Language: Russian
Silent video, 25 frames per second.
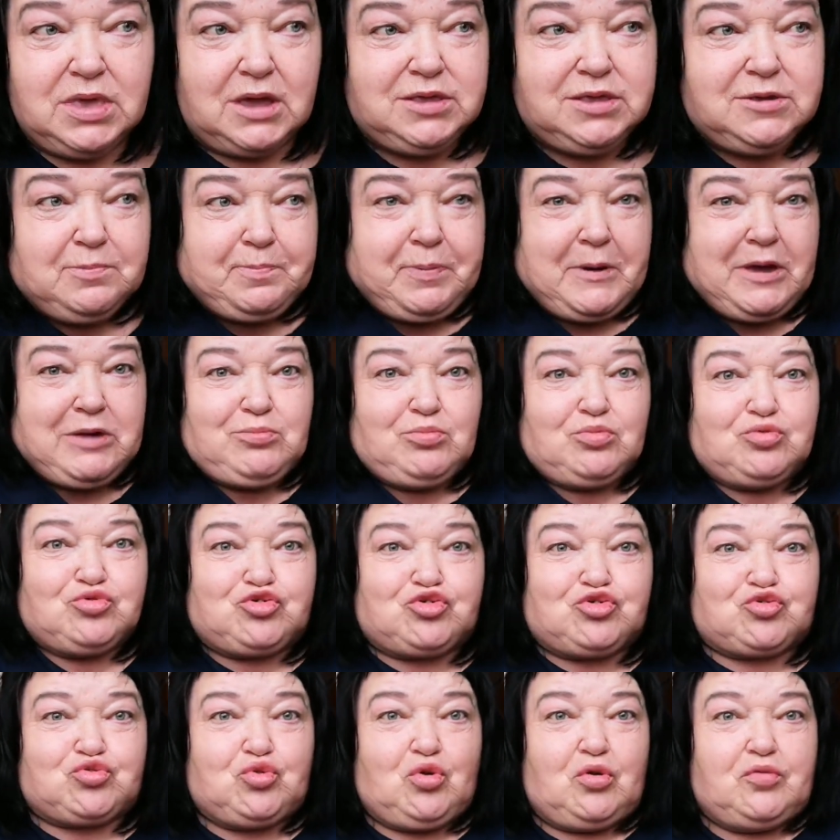Я не
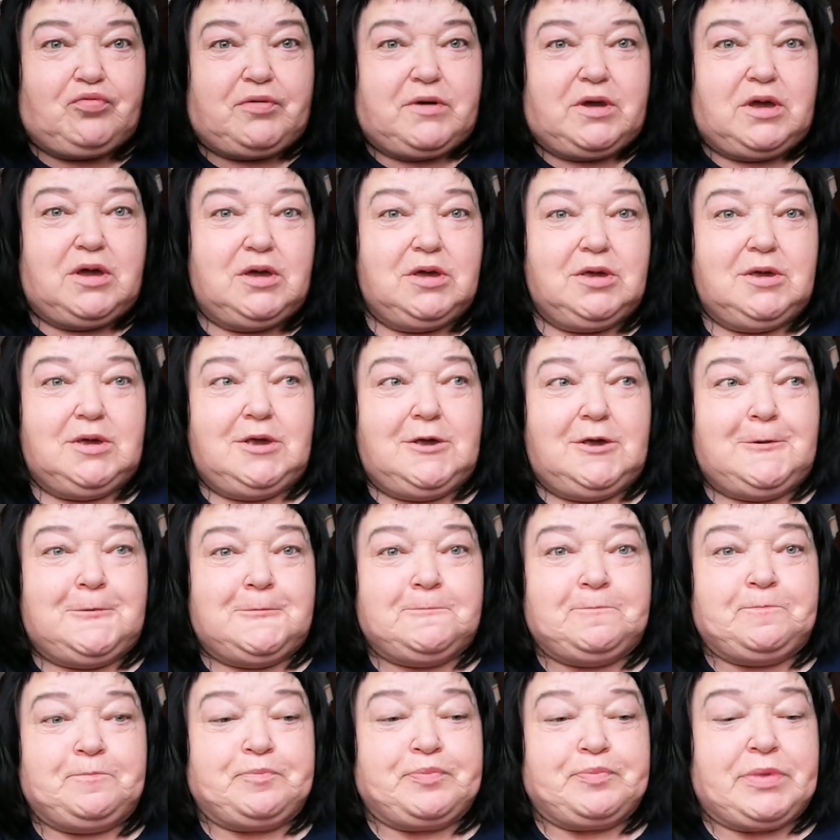пойму, что вы...
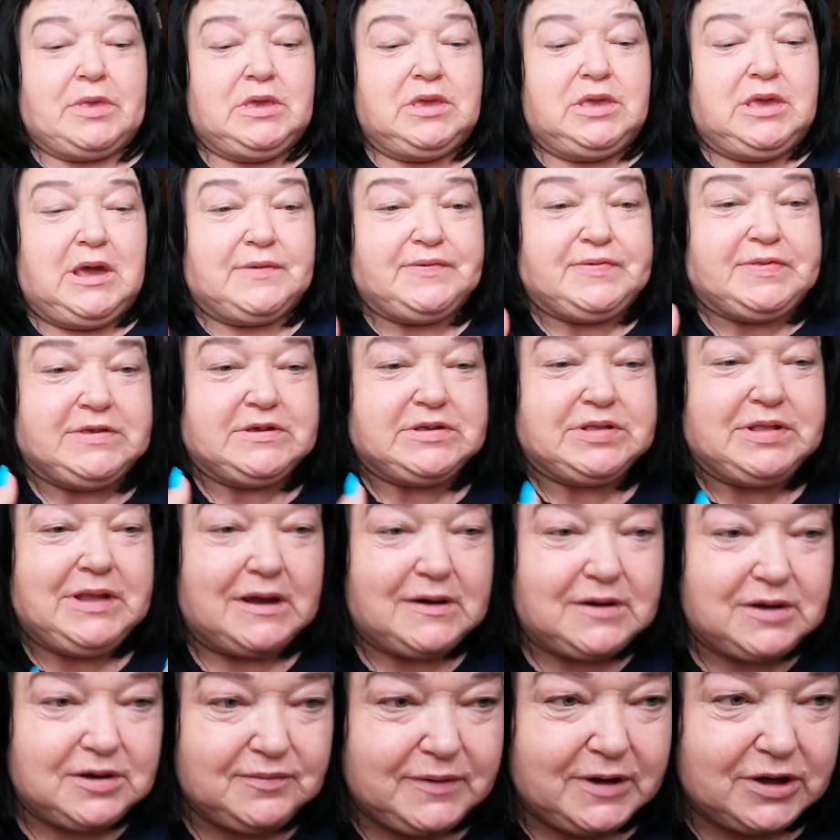Я
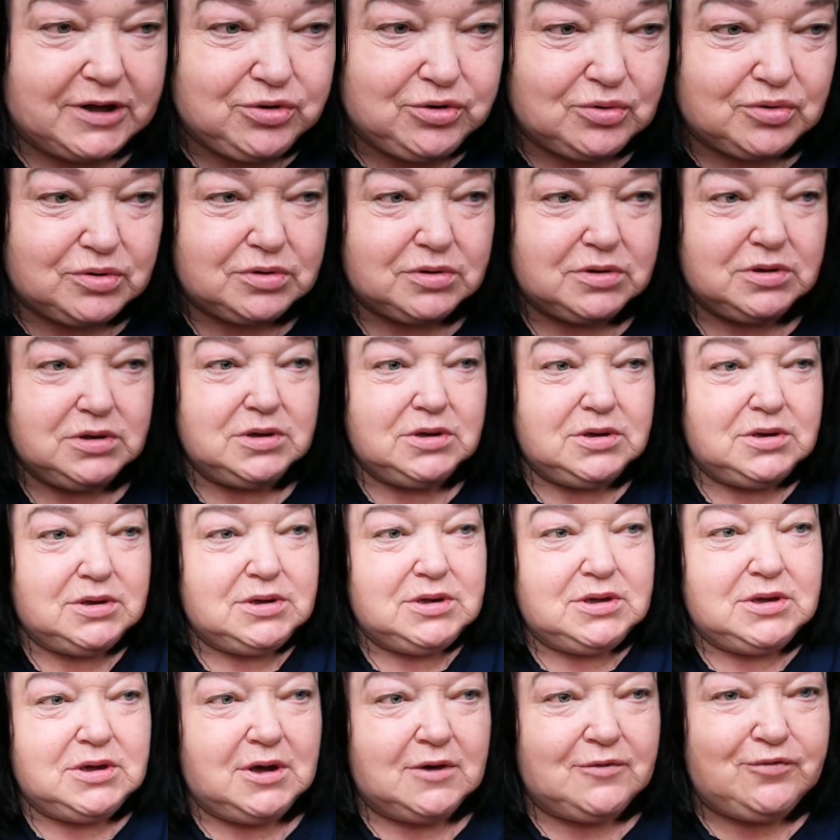всегда говорю,
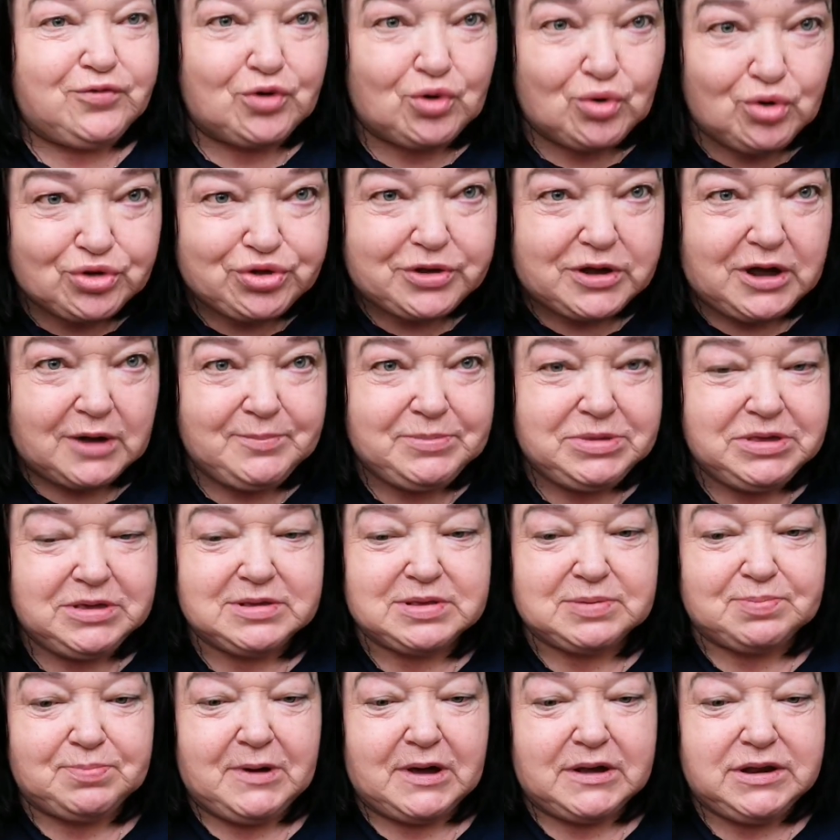в рот ко
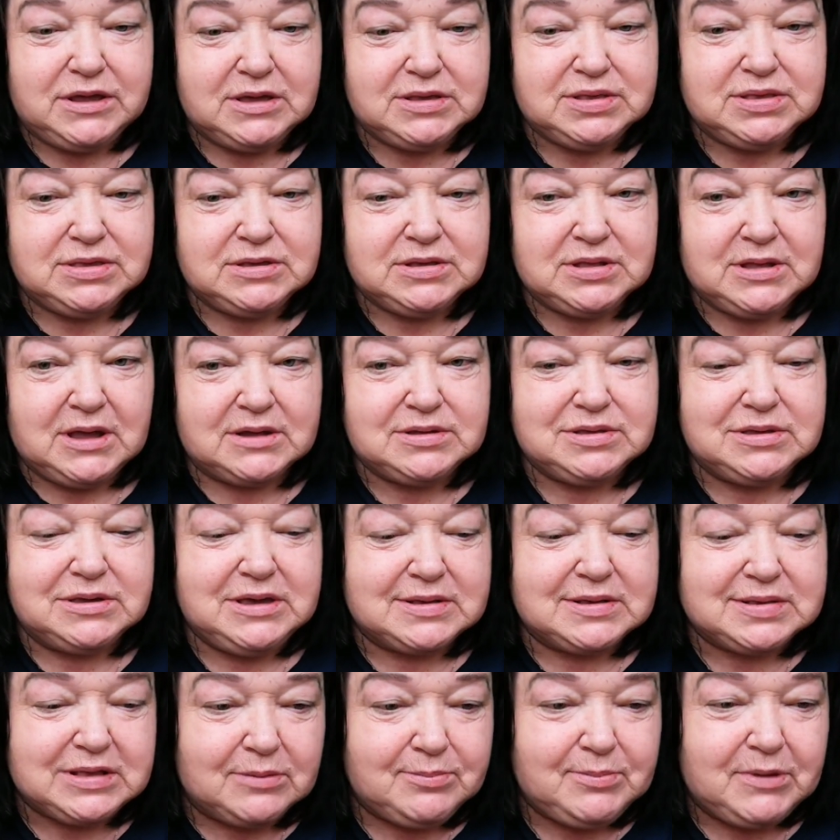мне смотреть не надо,
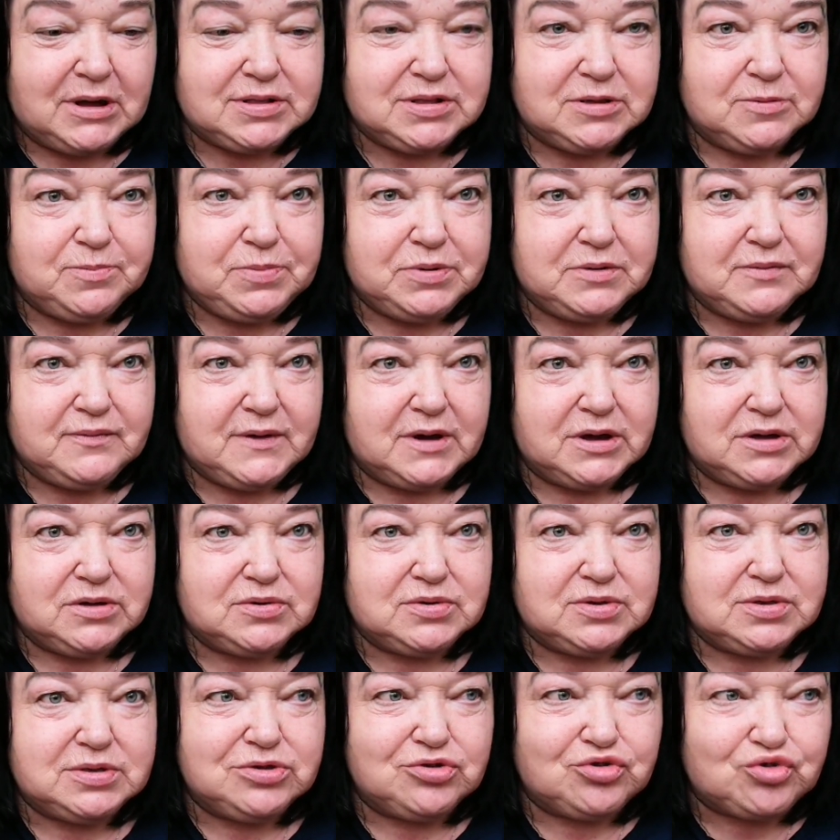я сама
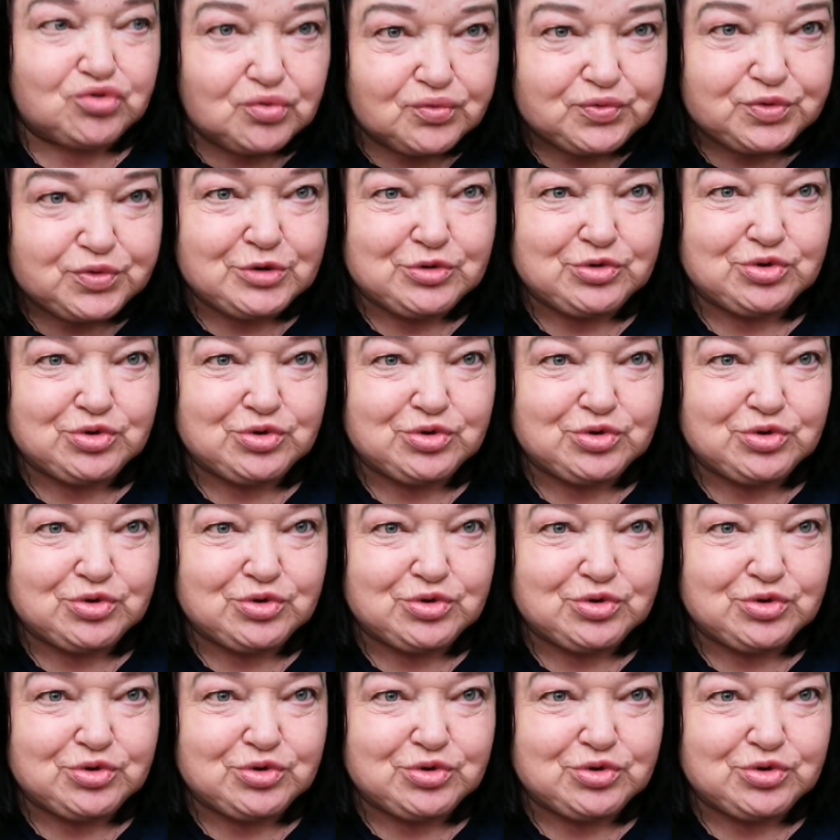добиваюсь. Сижу